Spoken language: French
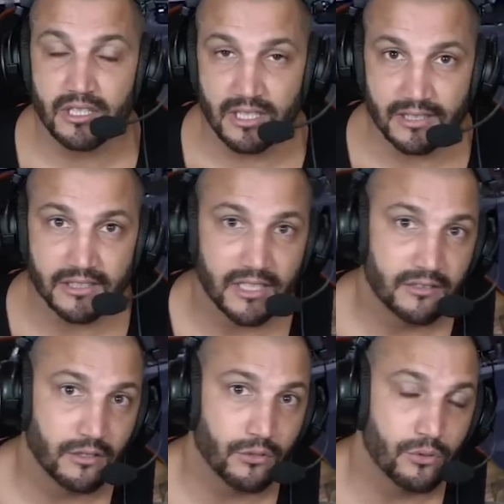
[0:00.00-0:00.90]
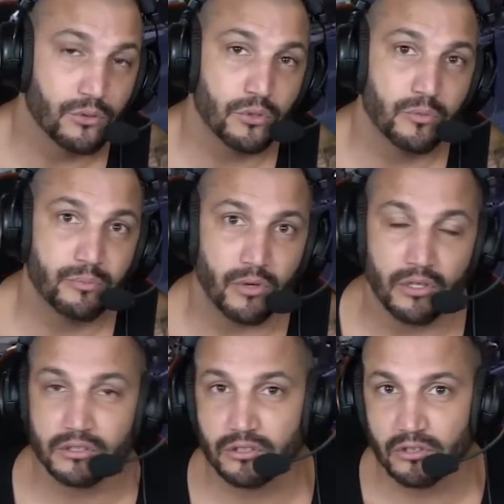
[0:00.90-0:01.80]
la chaîne YouTube
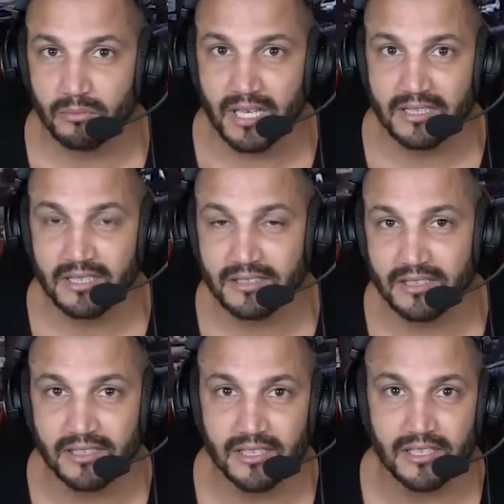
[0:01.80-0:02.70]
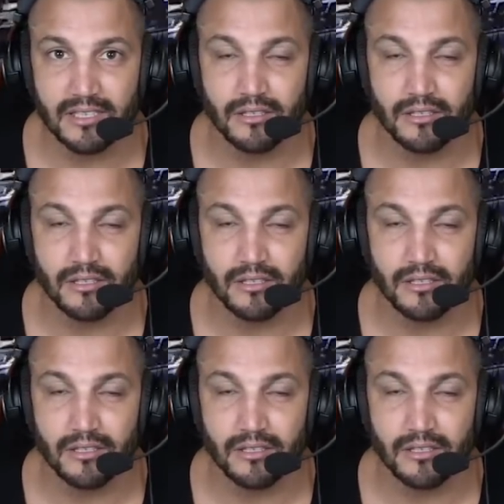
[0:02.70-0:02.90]
en stand-by, c'était